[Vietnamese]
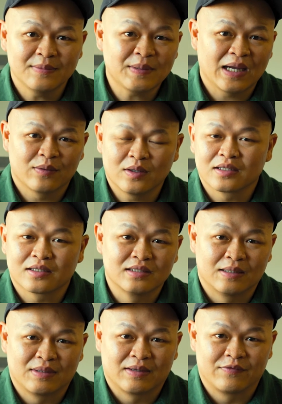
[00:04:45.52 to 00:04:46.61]
tiếp theo đó là kinh
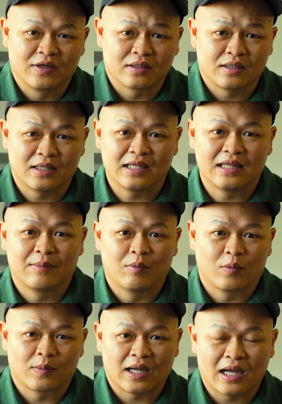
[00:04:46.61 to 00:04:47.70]
nghiệm làm việc thì đây là
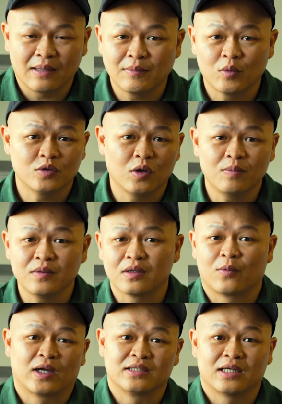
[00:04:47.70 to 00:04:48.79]
một cái mấu chốt rất là
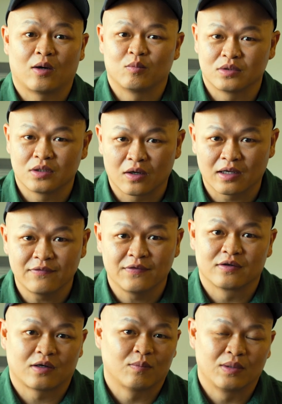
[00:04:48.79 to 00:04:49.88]
quan trọng cho cái
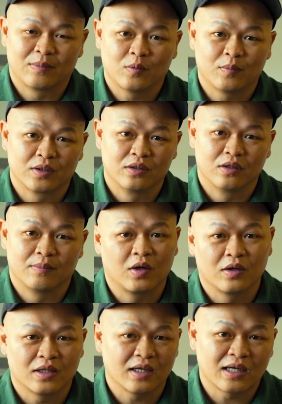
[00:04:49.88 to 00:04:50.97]
phần cộng điểm của mọi người mọi
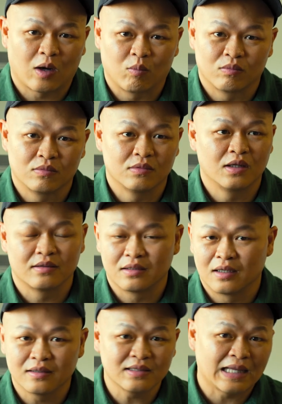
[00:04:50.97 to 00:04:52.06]
người thấy cộng lên
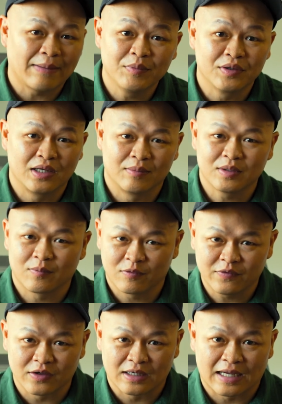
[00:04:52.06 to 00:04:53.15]
đến 80 điểm trong cái
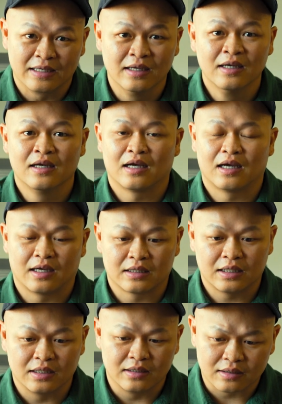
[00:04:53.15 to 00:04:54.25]
phần này à,
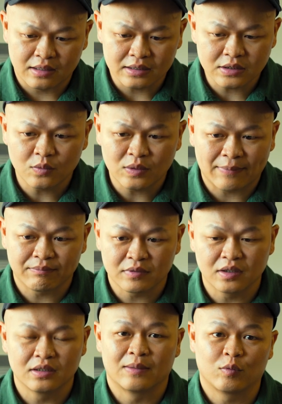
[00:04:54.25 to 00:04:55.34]
thì cái số năm
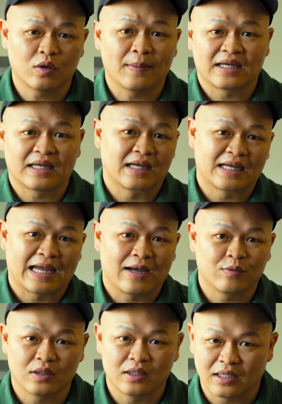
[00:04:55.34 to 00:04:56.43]
kinh nghiệm của các bạn càng
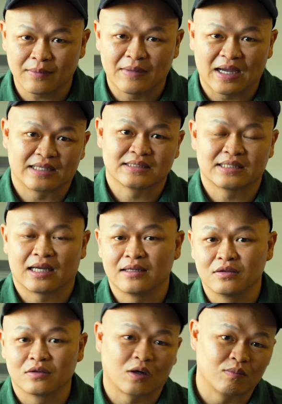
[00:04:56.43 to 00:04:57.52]
cao thì các bạn sẽ
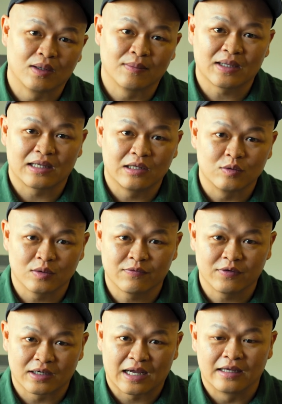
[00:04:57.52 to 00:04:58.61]
được cộng điểm càng nhiều trong
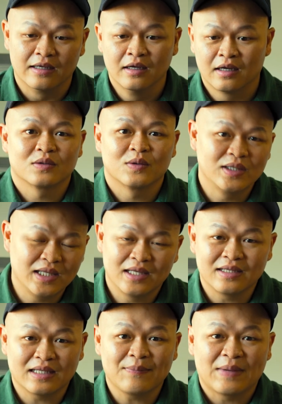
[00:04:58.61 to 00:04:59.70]
phần này tuy
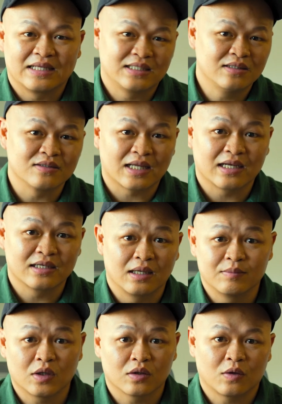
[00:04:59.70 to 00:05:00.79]
nhiên các bạn chỉ được
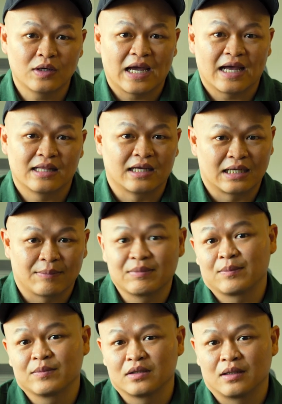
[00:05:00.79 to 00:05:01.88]
điểm cho tối đa là 5
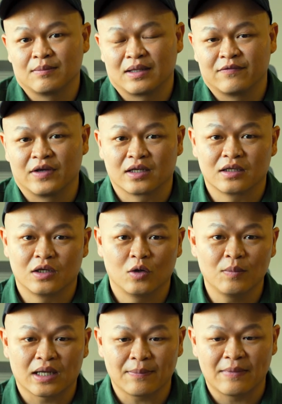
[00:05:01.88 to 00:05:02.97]
năm kinh nghiệm làm việc nếu
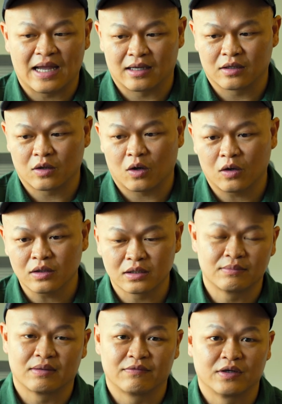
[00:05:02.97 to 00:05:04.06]
mà các bạn có kinh
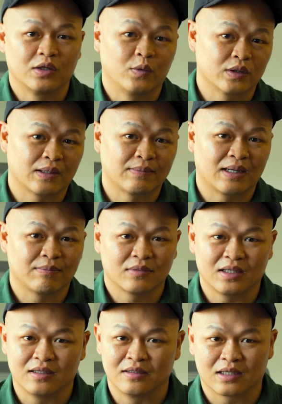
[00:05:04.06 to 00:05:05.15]
nghiệm làm việc nhiều hơn 5 năm
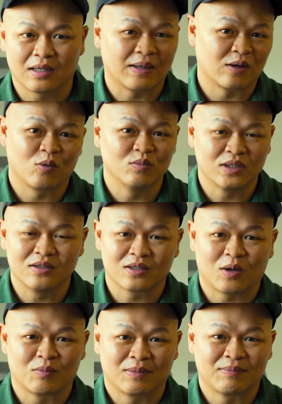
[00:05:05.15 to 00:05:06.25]
thì các bạn cũng chỉ được
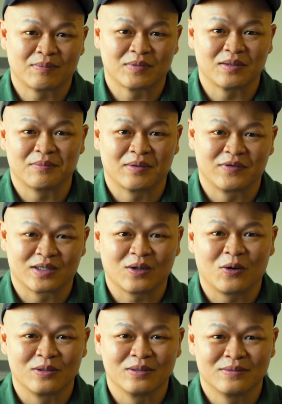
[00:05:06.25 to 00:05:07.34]
cộng 5 năm kinh nghiệm làm việc
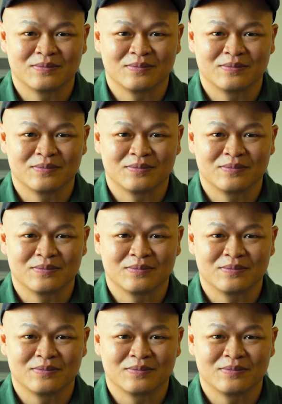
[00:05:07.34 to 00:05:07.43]
thôi